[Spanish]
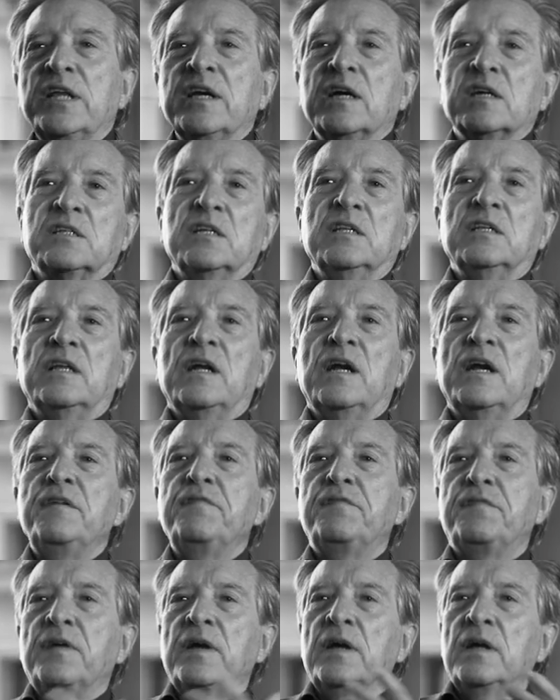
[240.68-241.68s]
ligas en
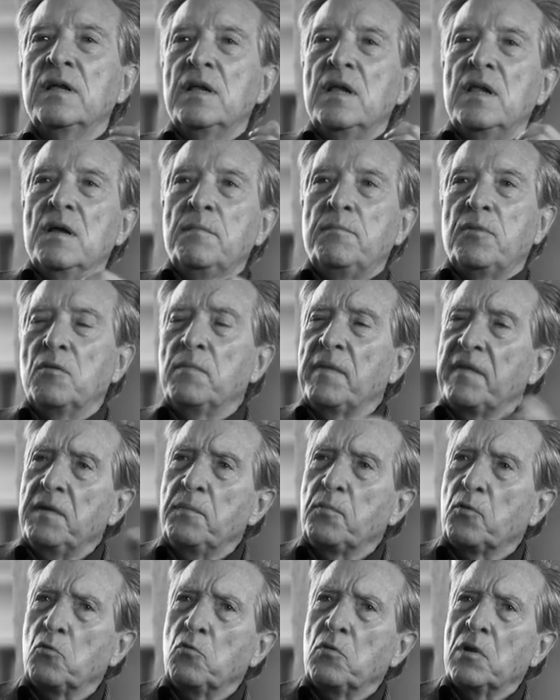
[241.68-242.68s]
Tenerife, pero el
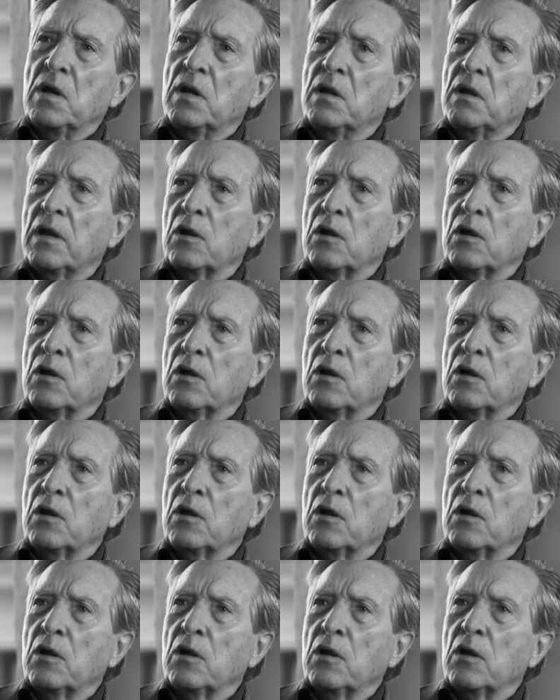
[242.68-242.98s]
Madrid procura